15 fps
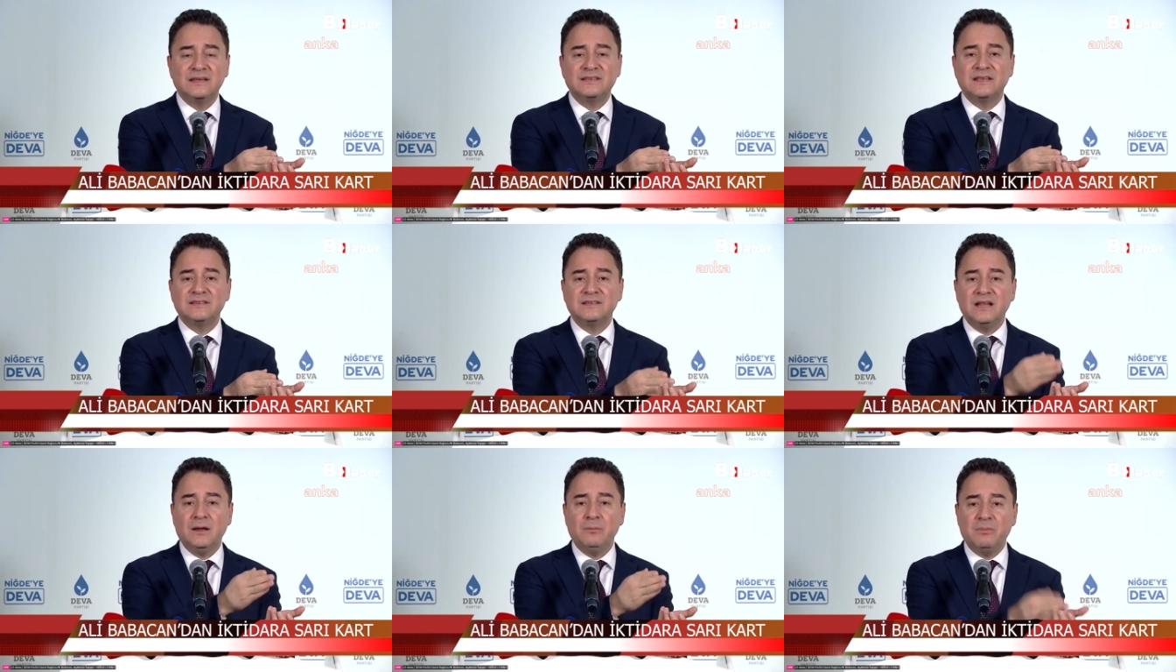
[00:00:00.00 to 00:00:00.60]

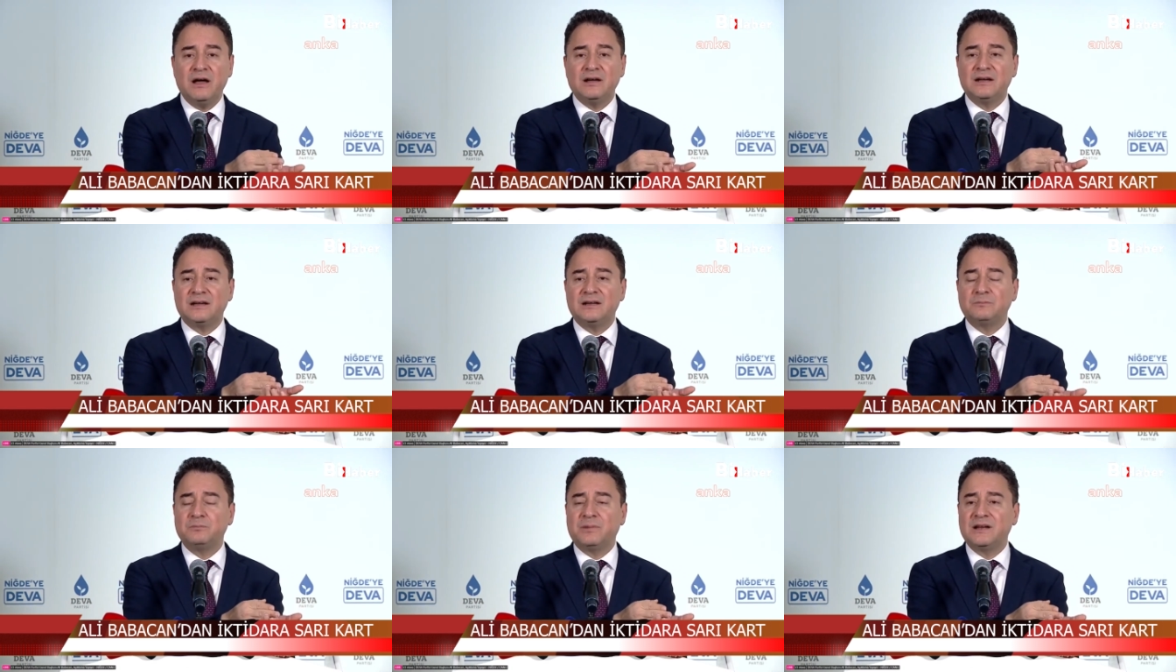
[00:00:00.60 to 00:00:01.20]
kesesine,
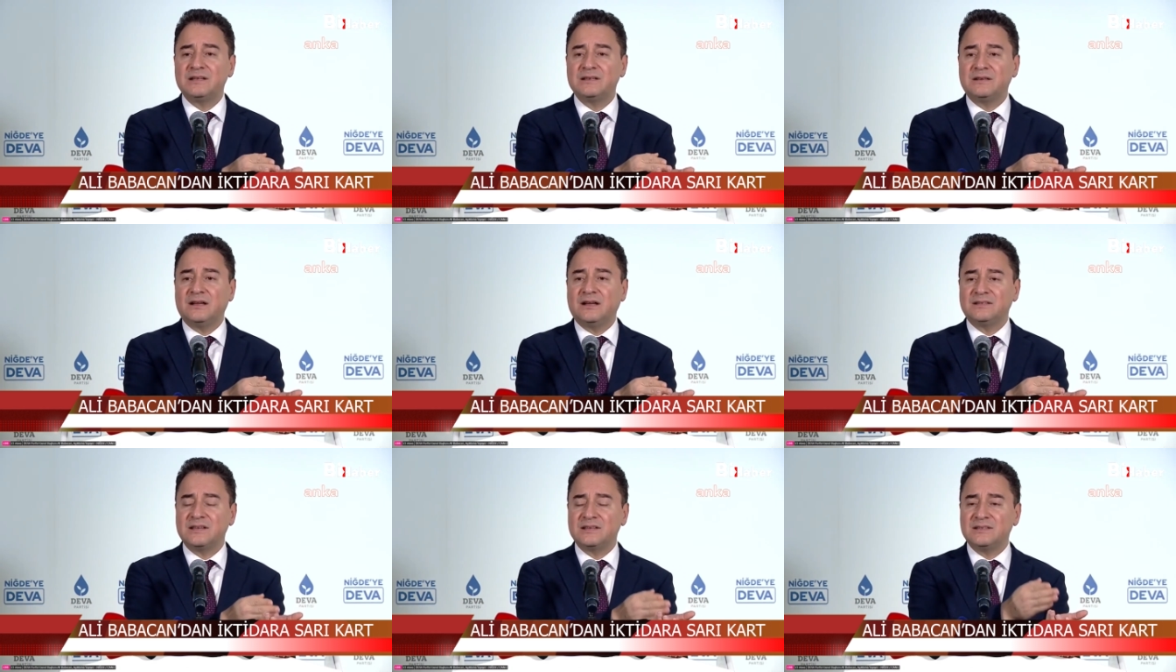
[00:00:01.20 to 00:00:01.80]
banka para
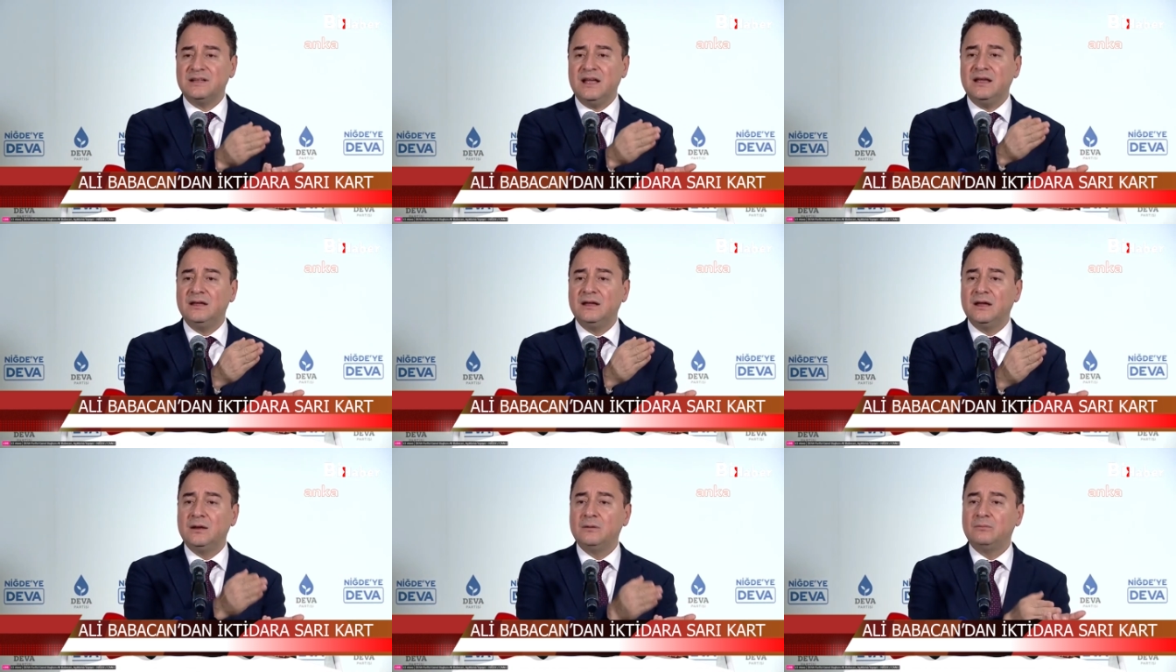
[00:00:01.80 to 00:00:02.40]

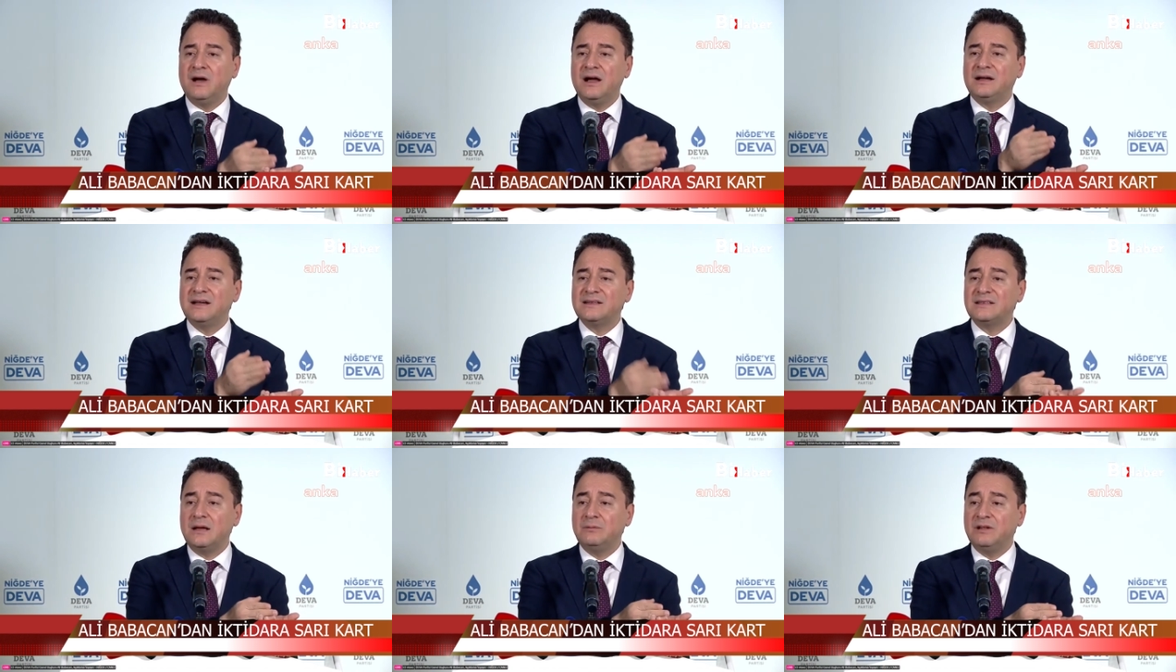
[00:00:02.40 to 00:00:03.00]
kasasına
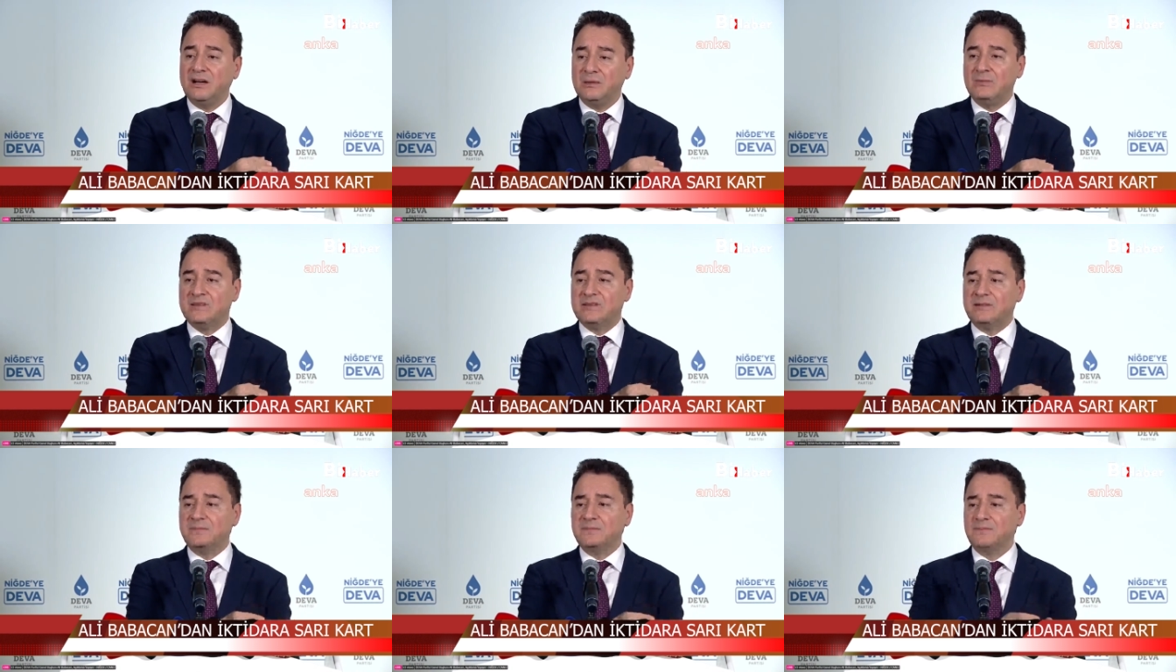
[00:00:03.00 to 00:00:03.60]
banka hesabına
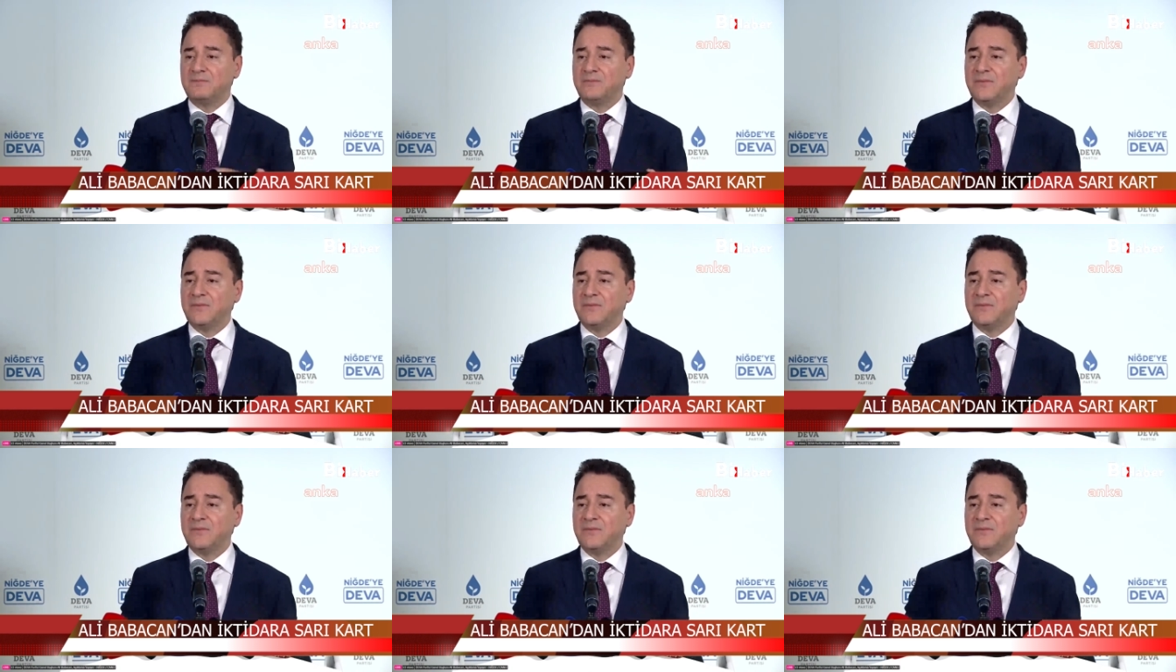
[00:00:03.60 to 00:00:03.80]
akmasın.